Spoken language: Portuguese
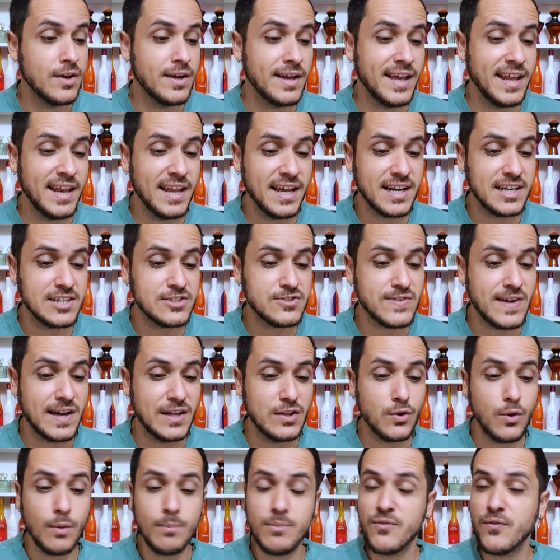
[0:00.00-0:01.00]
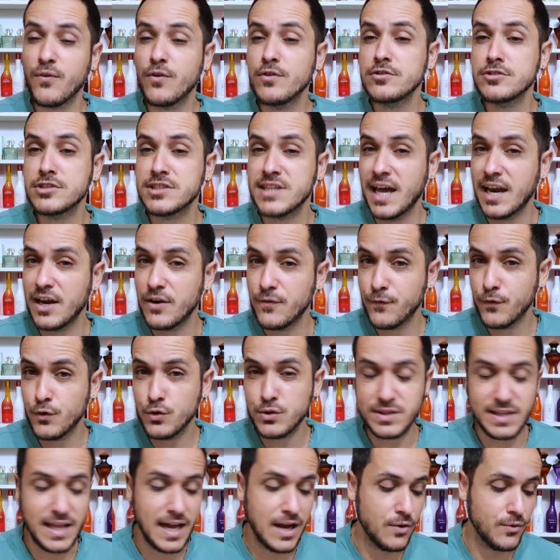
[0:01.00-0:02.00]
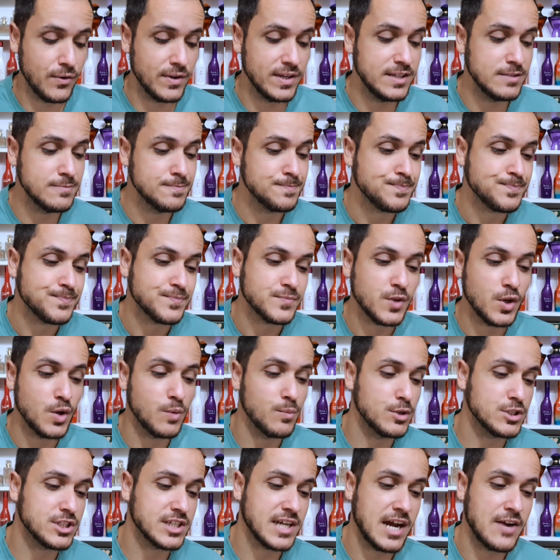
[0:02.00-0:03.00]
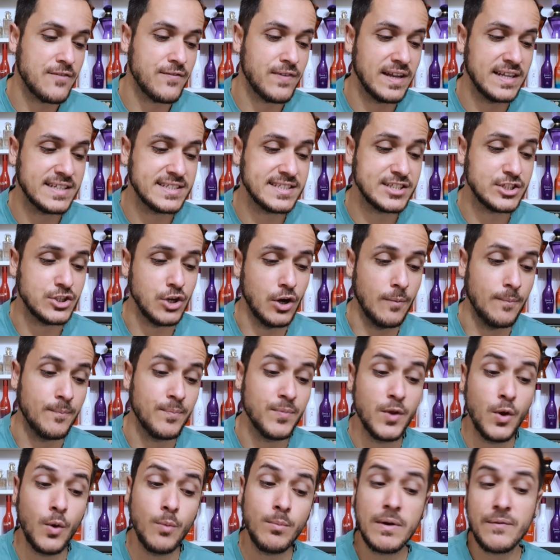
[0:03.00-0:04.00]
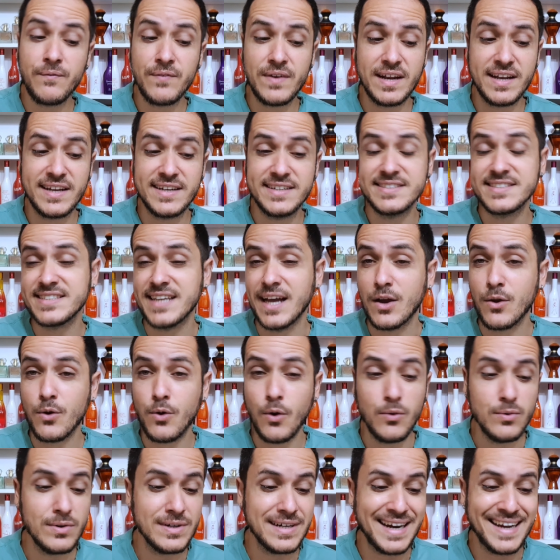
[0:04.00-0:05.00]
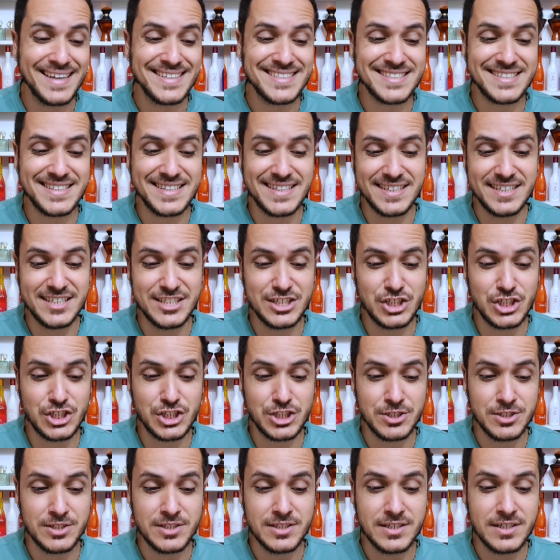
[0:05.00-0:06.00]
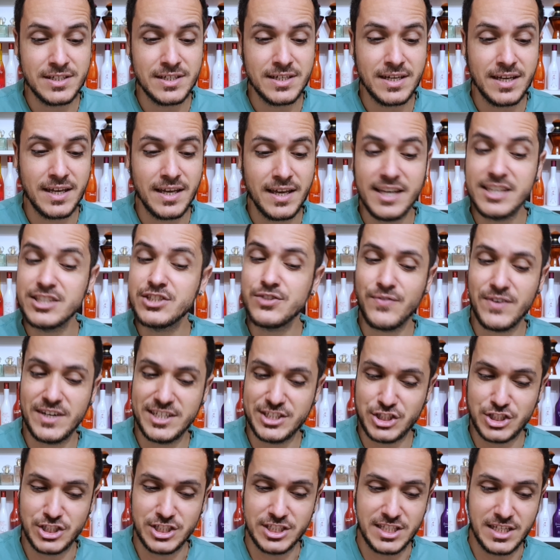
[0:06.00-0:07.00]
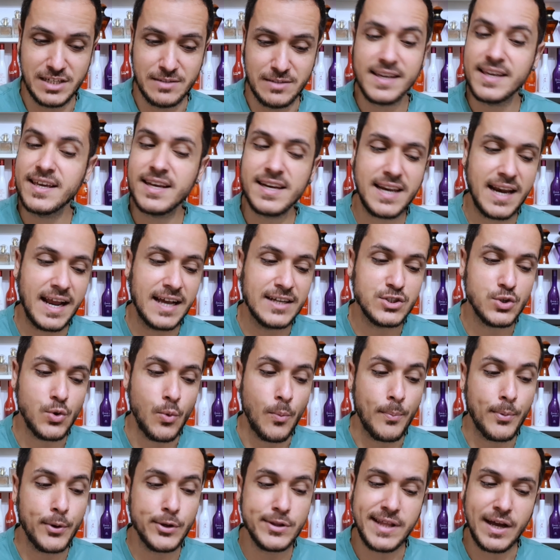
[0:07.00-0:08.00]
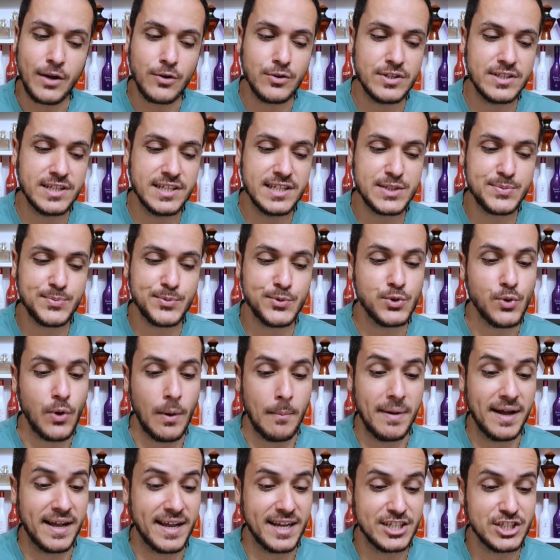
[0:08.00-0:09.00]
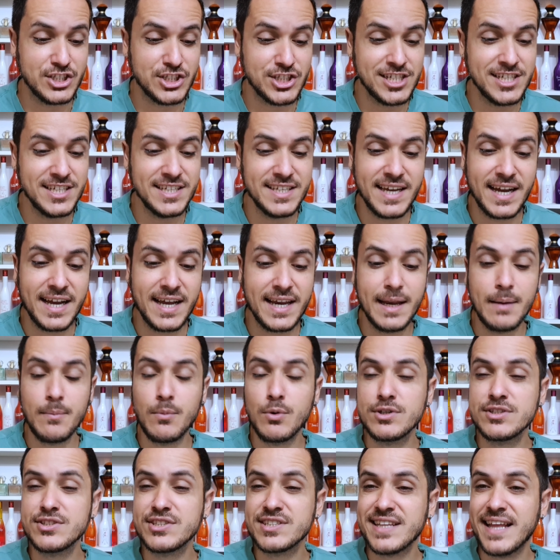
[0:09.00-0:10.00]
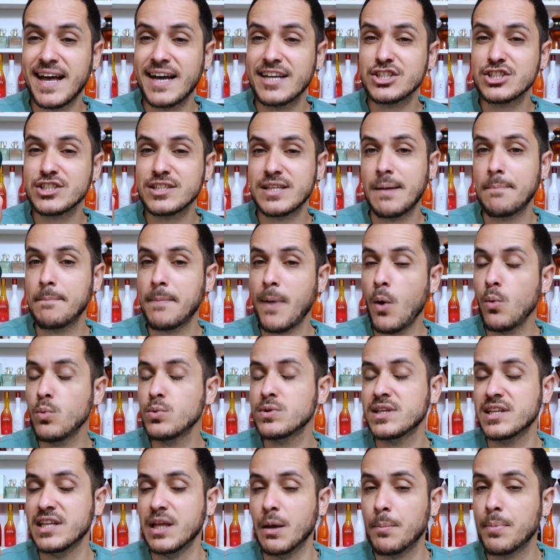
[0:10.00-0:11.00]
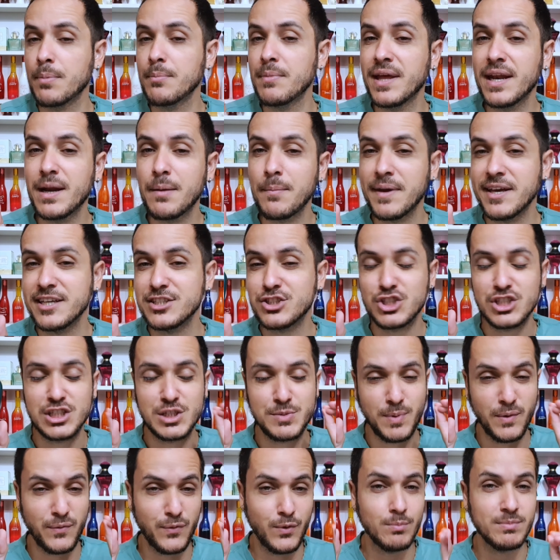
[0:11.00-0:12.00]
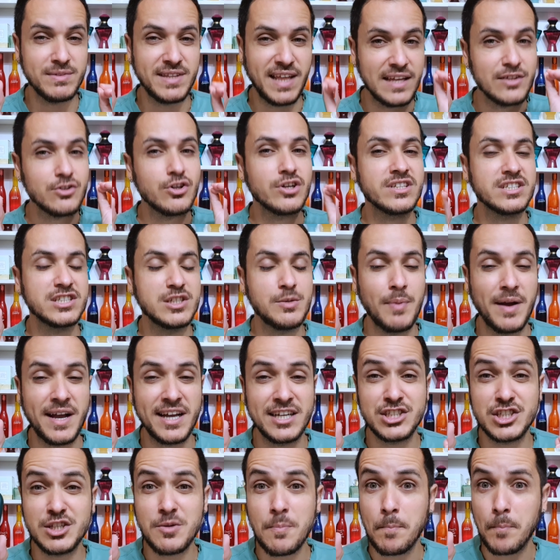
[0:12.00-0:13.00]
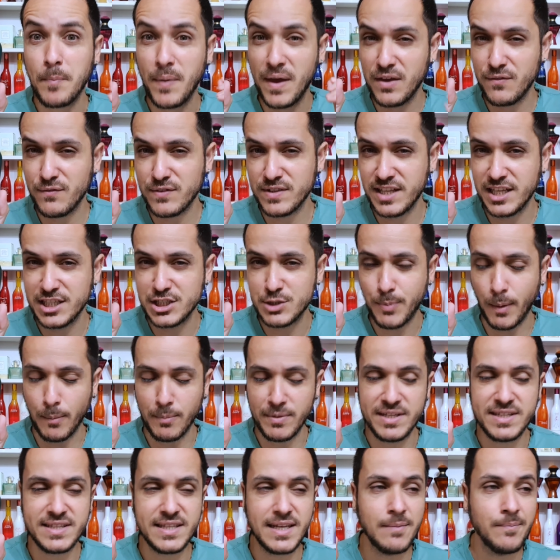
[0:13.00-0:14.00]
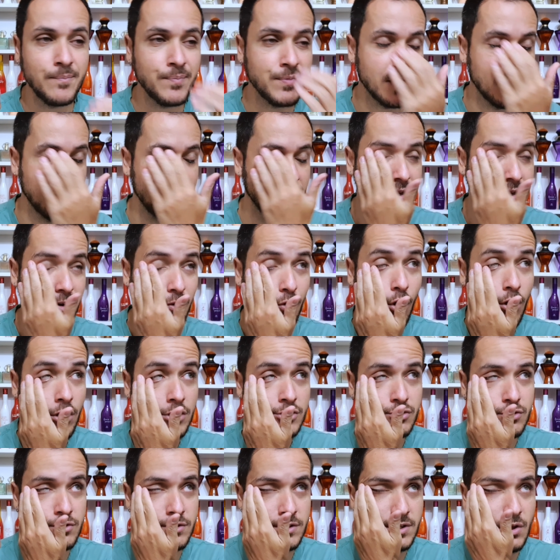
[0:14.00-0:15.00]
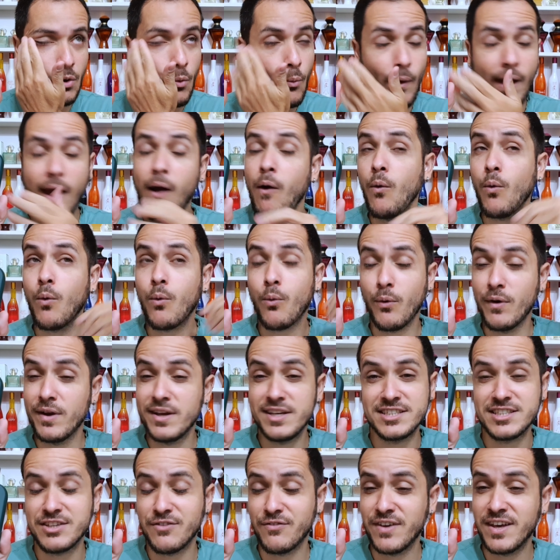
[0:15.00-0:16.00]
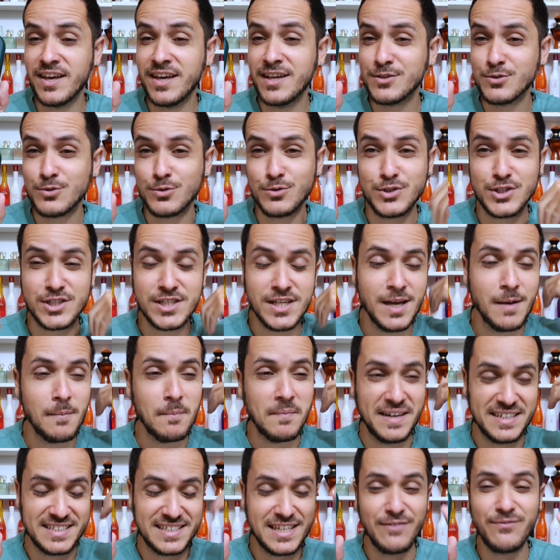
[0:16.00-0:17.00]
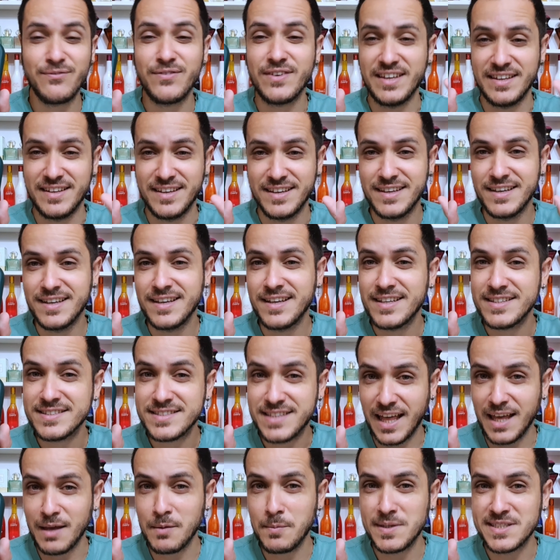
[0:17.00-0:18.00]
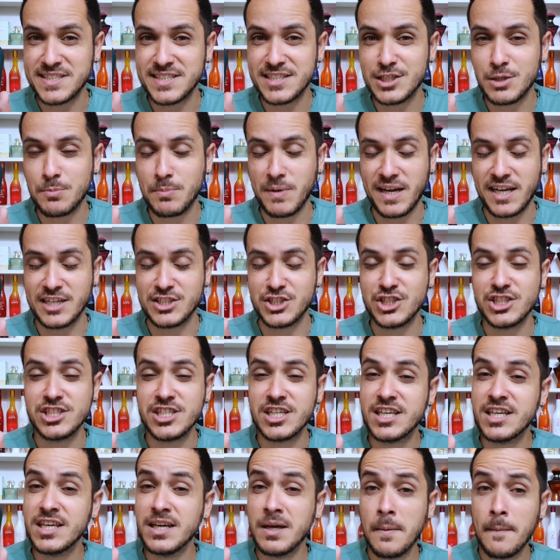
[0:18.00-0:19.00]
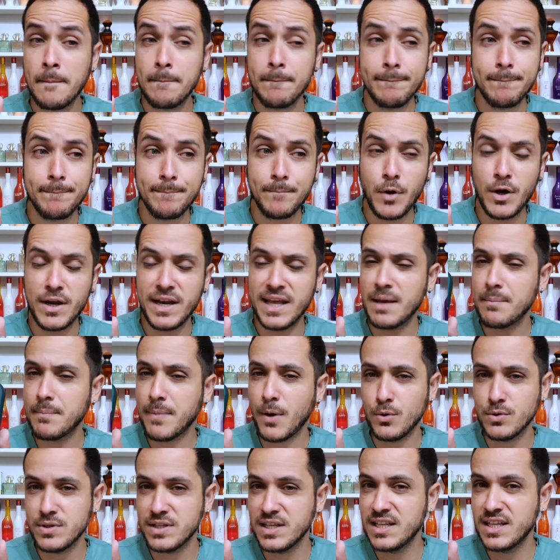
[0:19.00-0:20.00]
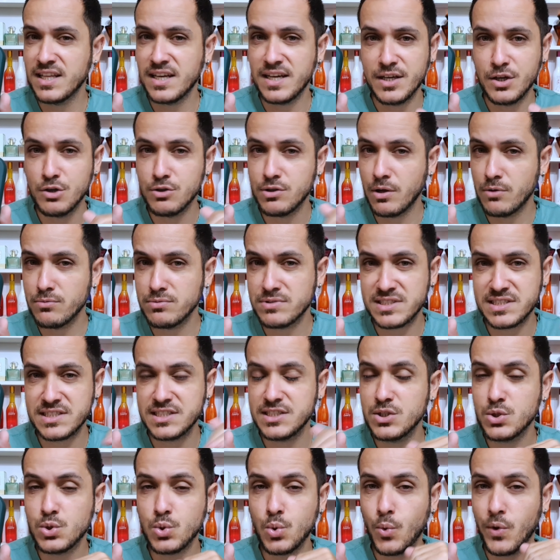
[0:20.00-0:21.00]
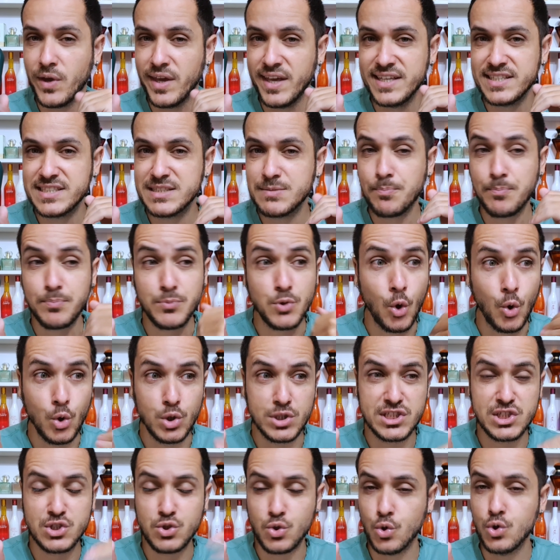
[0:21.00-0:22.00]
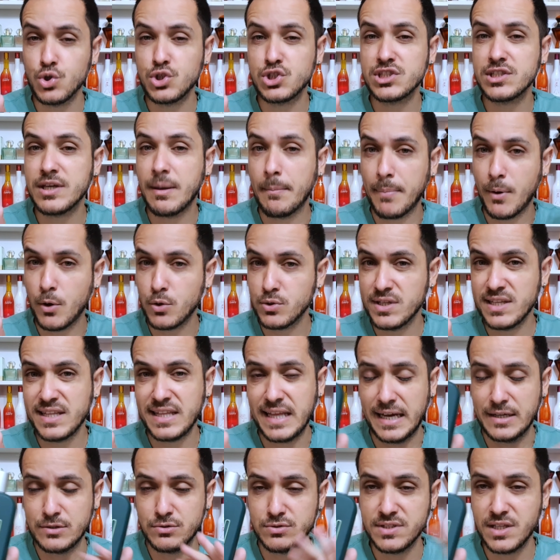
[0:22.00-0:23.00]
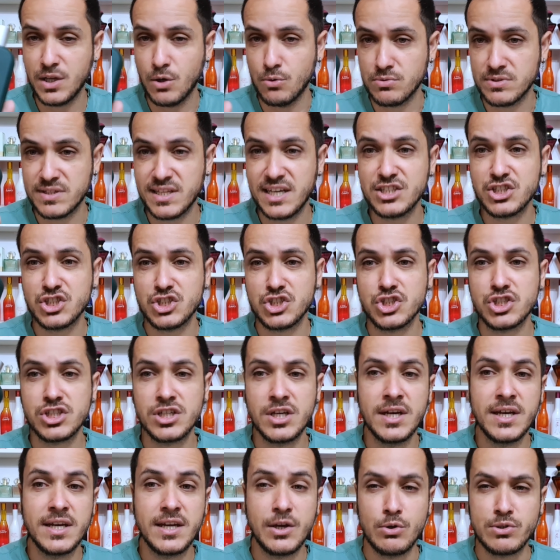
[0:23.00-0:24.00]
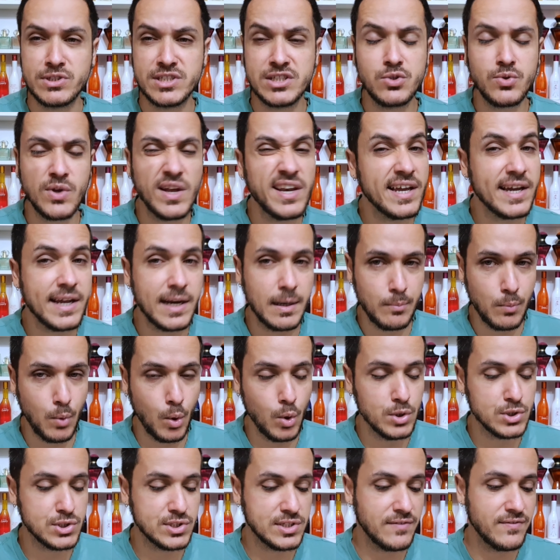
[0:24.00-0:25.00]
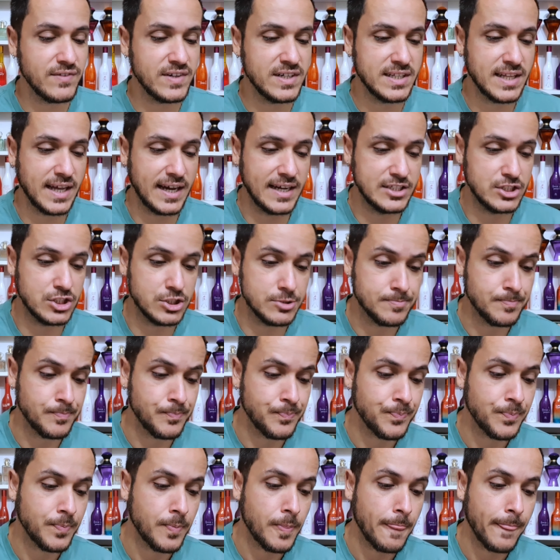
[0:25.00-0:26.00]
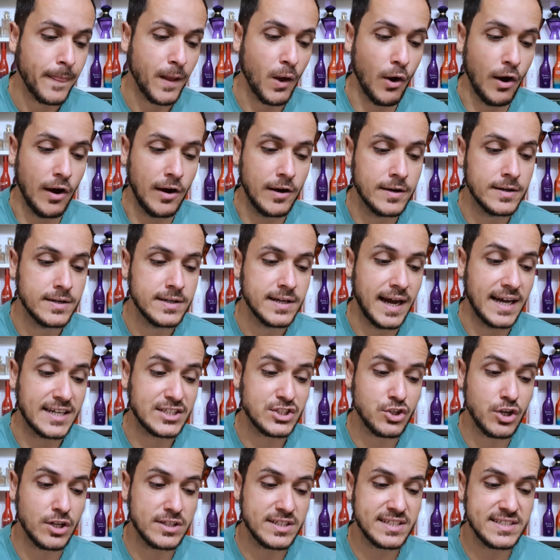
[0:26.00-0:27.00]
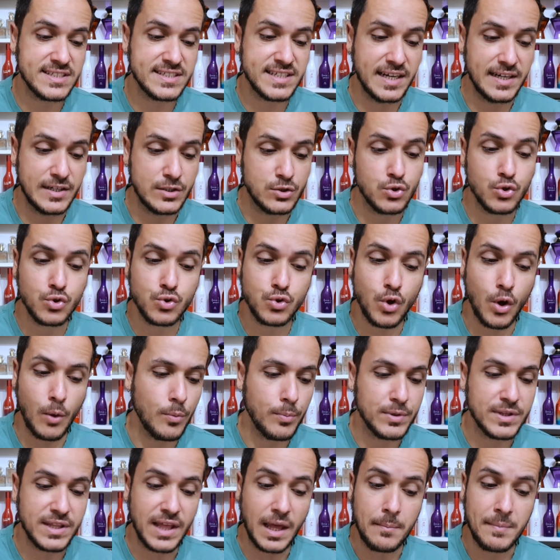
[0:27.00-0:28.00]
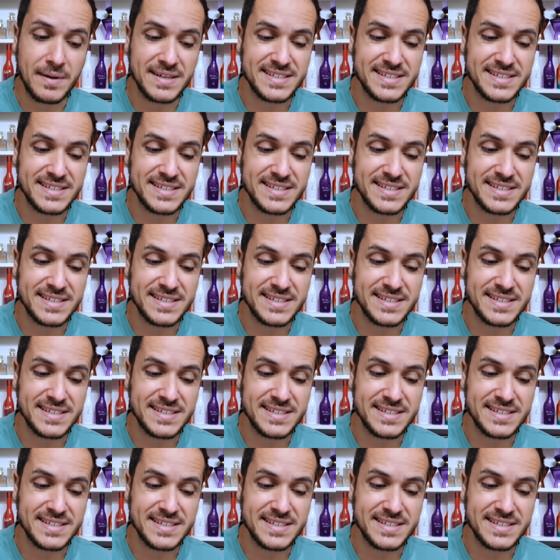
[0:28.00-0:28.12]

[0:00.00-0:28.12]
Ele é classificado como foi o Jerry Frutal aí. O Boticário fala assim, ó, uma fragrância contrastante e divertida, que traz o protagonismo do abacaxi e a cremosidade da baunilha. Primeiramente, esse perfume tem nota de abacaxi bem evidente para mim, tá? Lógico que não é um Creed Aventus, mas enfim, tem bastante abacaxi aqui. Porém, a baunilha eu não sinto esse doce, doce abaunilhado. Não, tá, gente? Eu sinto ele cremoso, na verdade. Ó, as notas dele. No topo tem